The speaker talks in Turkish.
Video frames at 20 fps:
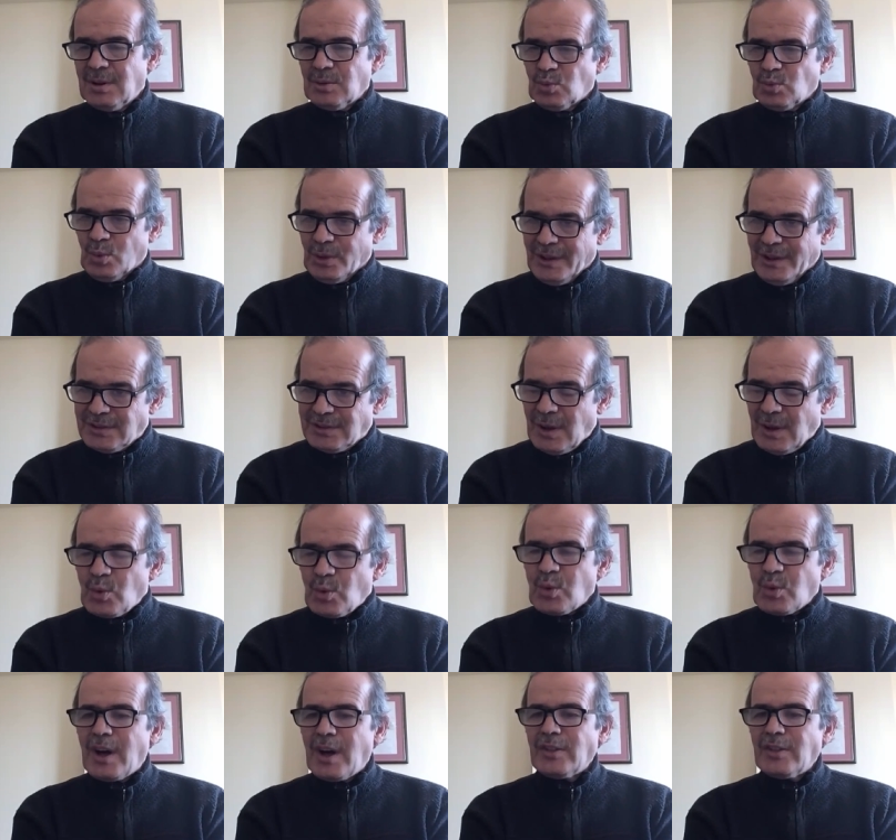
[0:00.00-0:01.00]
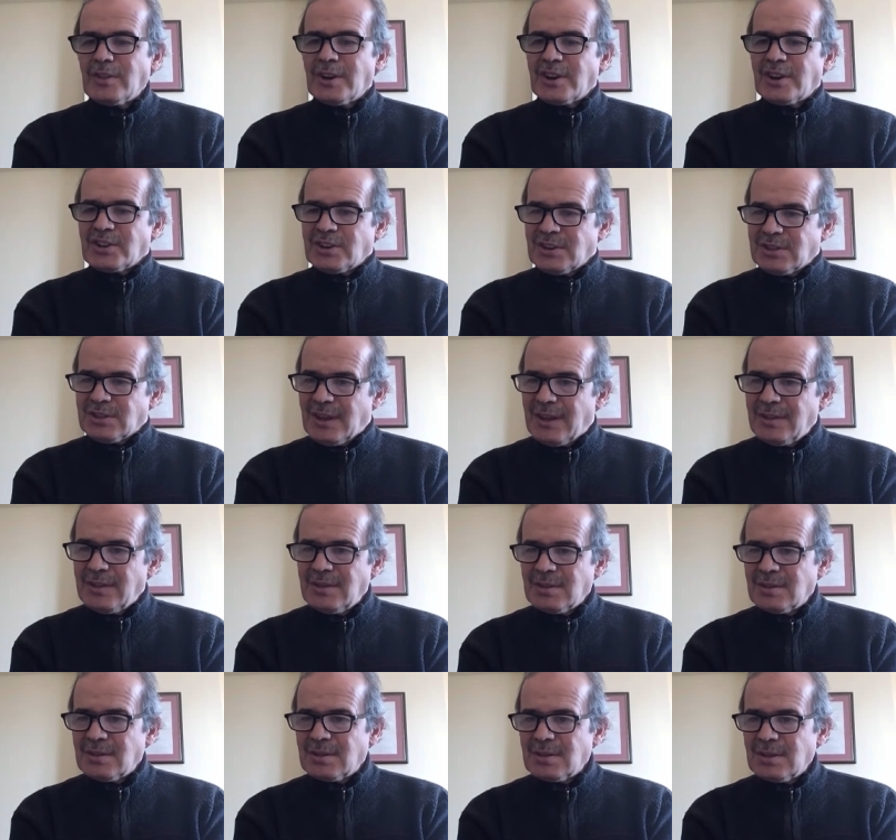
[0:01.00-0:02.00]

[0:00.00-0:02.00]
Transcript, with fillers: Dolayısıyla Kur'an haşirden,